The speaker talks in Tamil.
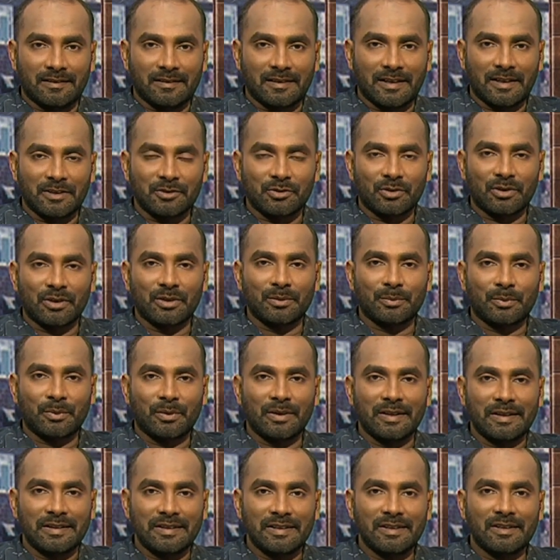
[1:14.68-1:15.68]
நான் சொன்னது
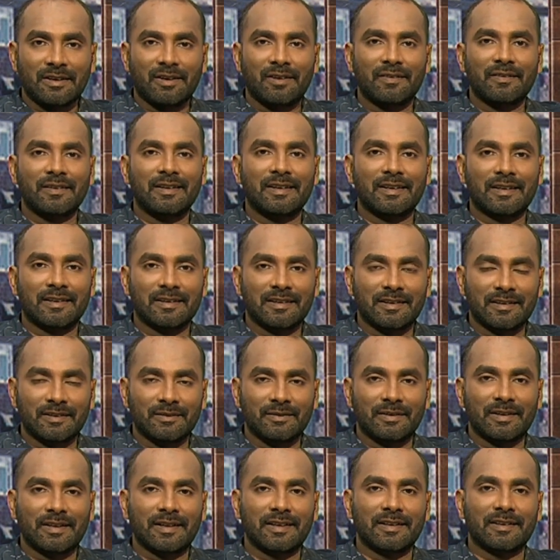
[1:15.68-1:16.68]
போல் இந்தியாவிலிருந்து அந்த
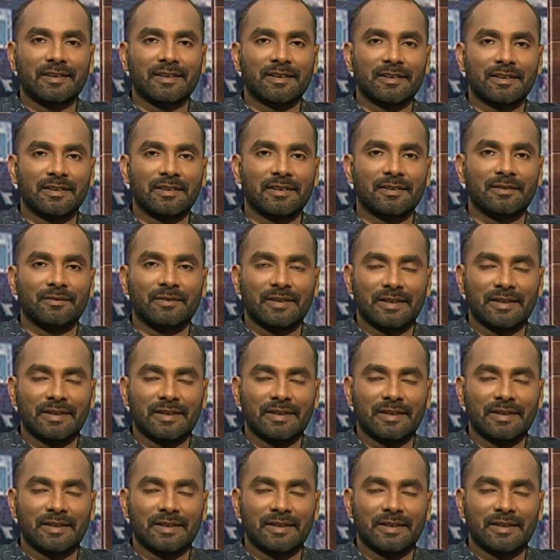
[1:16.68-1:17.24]
வருகை அந்த